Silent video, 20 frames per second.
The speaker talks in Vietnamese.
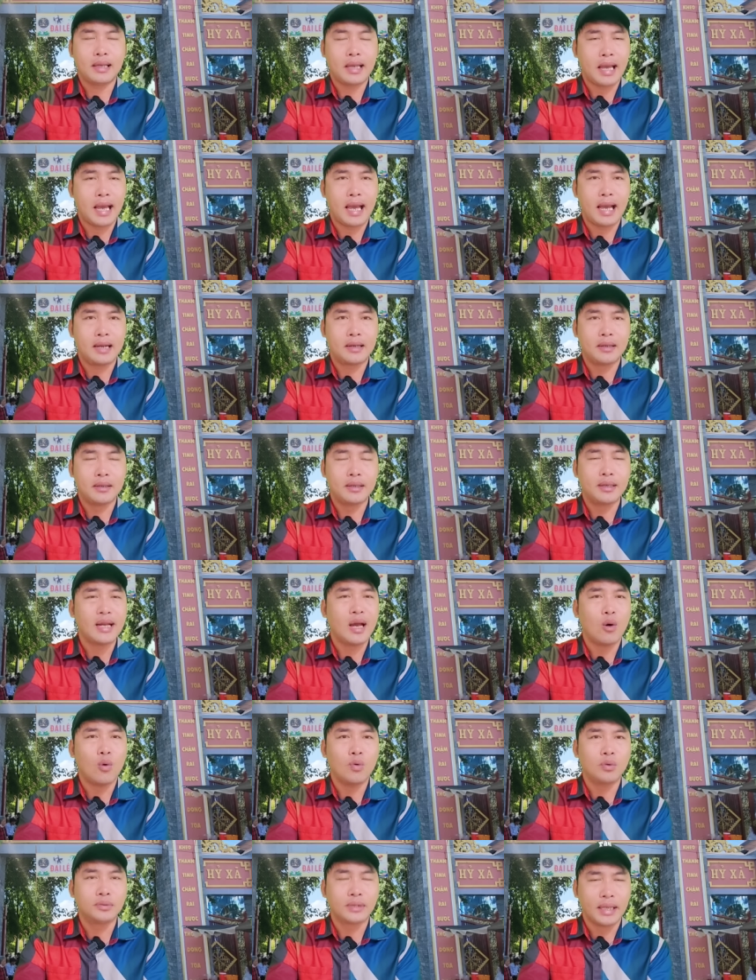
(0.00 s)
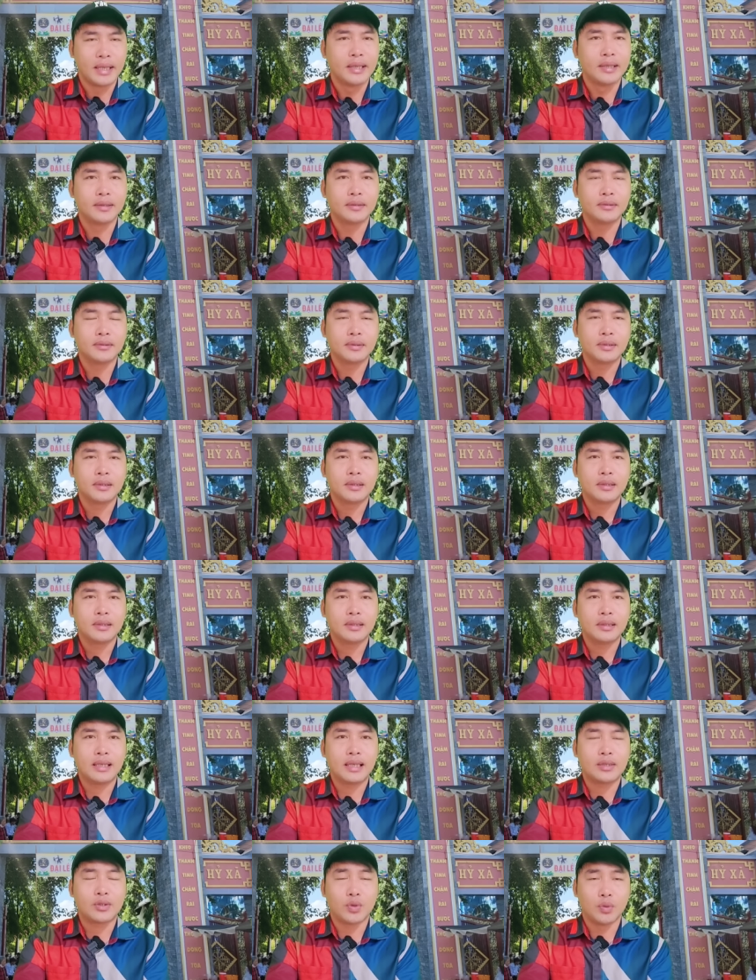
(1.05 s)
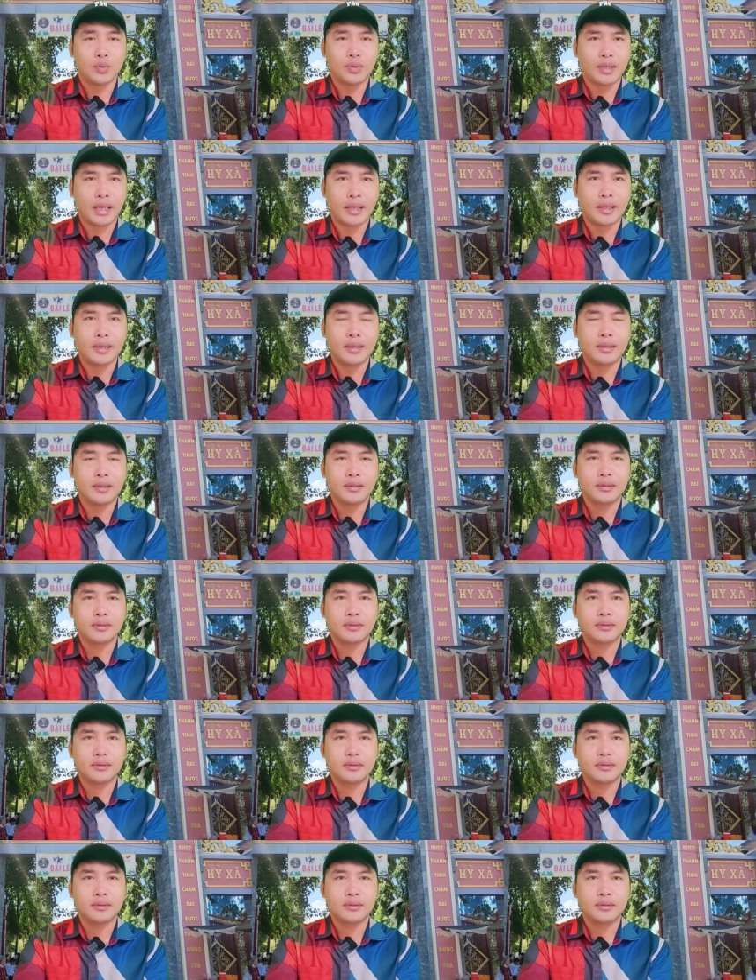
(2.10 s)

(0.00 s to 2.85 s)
là người đầu tiên là trụ trì